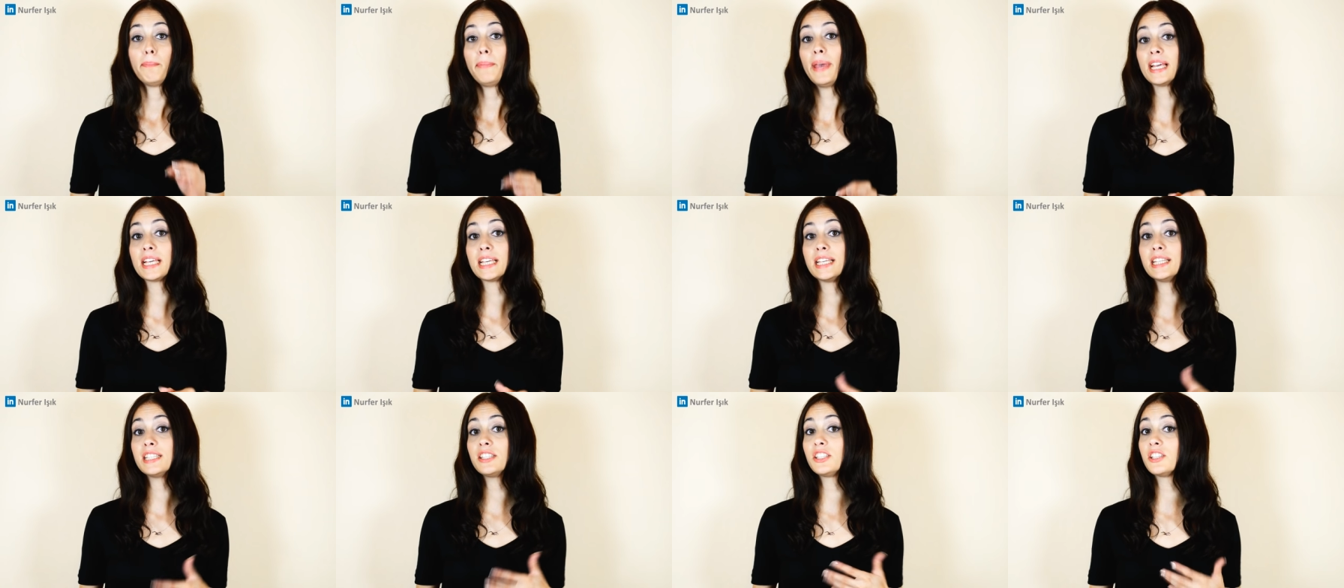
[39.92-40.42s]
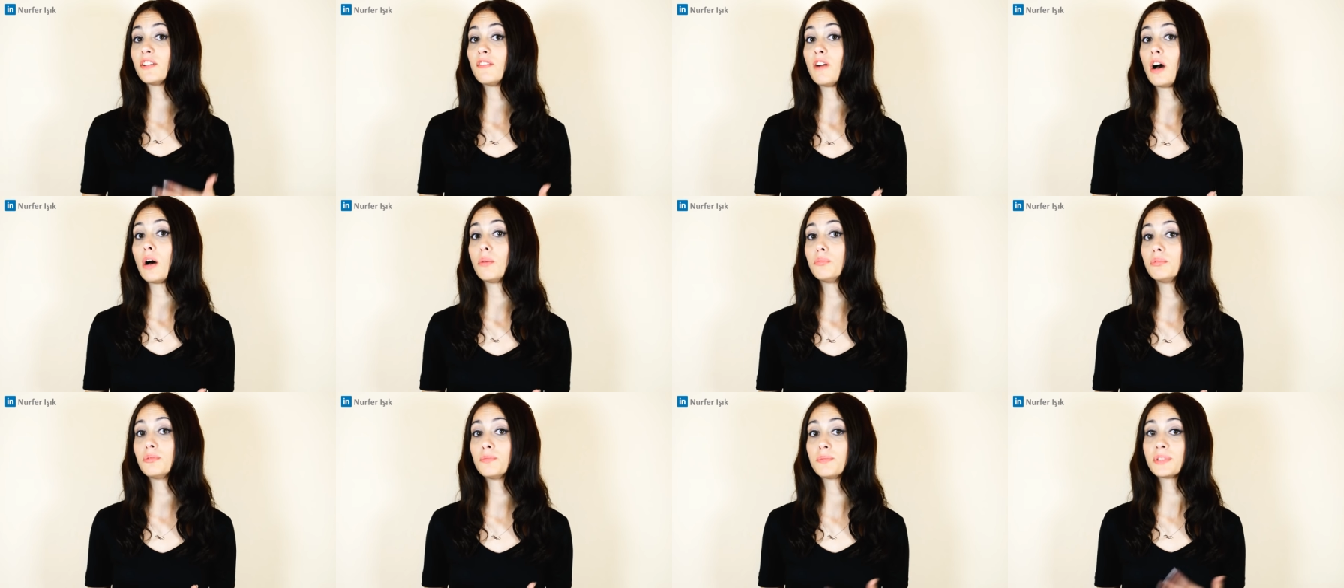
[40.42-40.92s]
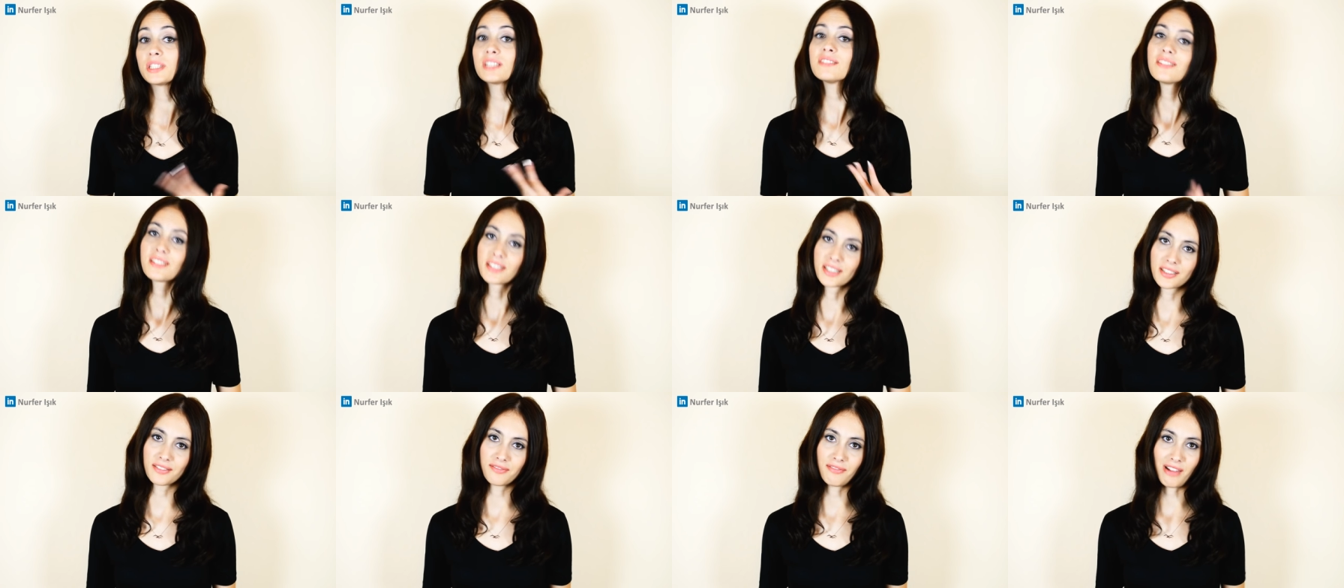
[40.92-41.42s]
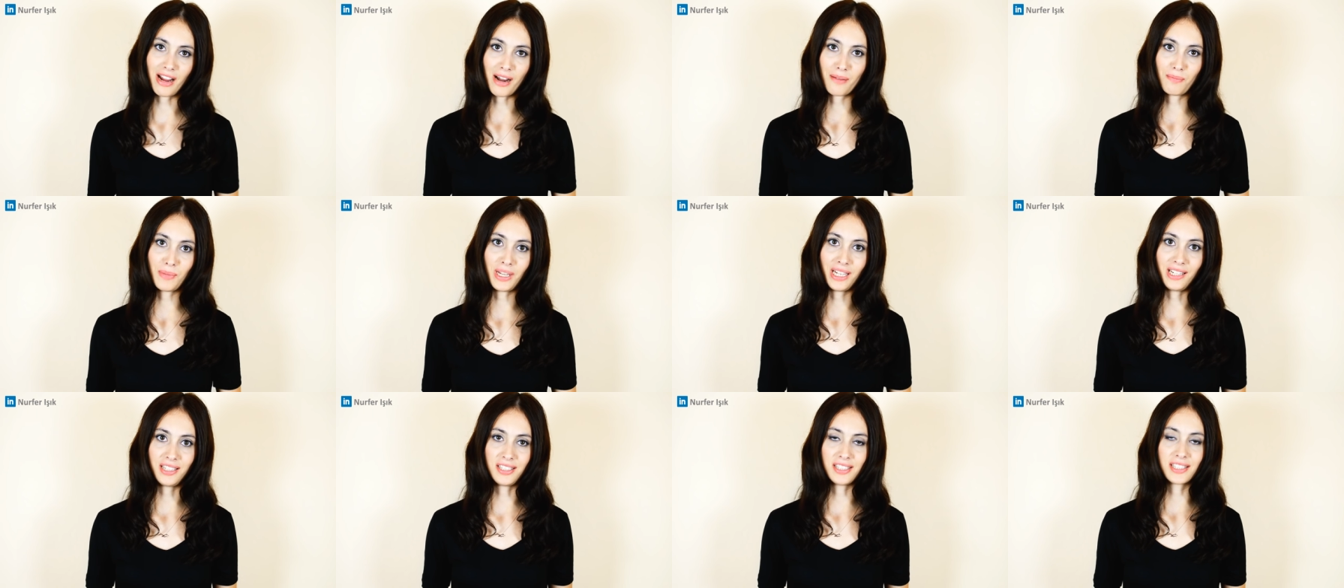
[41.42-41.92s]
Peki cevabımızı nasıl
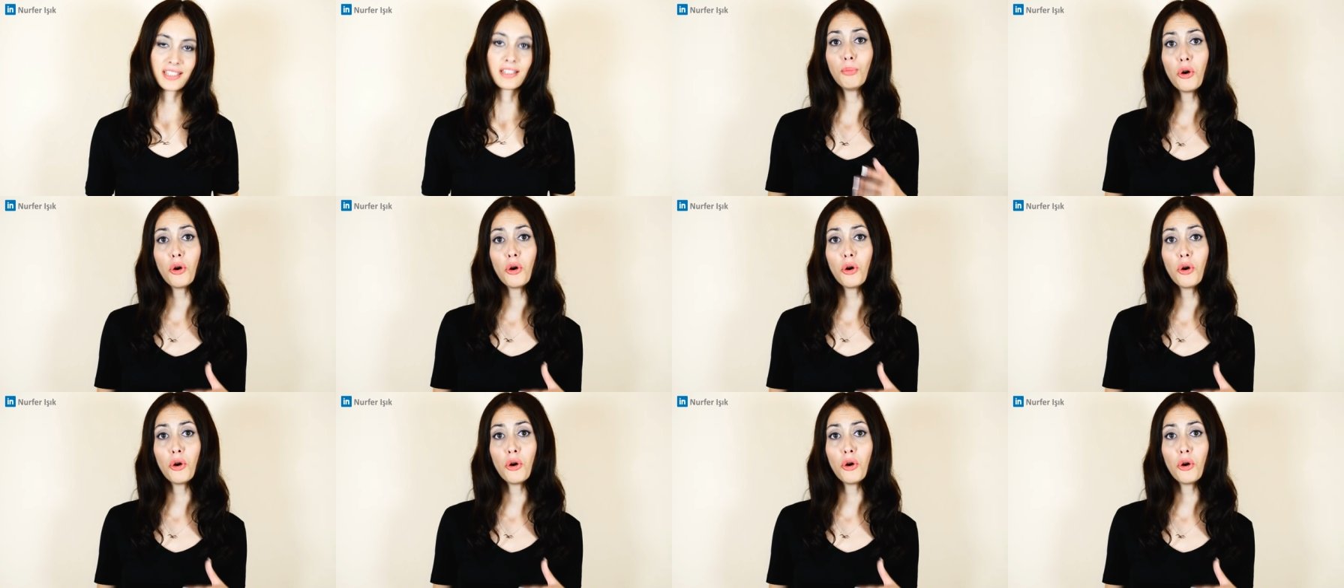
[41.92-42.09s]
vermeliyiz?